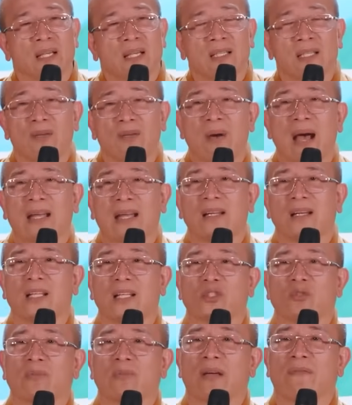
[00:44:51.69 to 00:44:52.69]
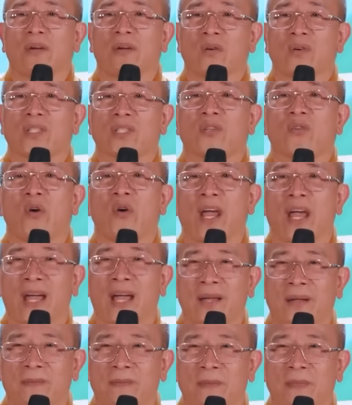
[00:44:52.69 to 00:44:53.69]
Cái thứ ba nữa là chúng ta phải có sức
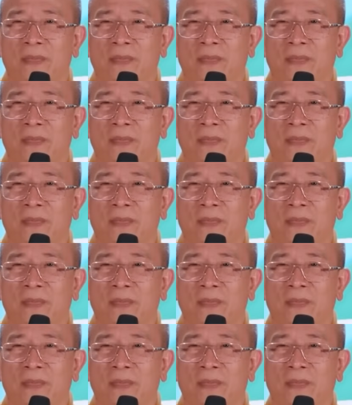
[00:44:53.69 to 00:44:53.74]
khỏe.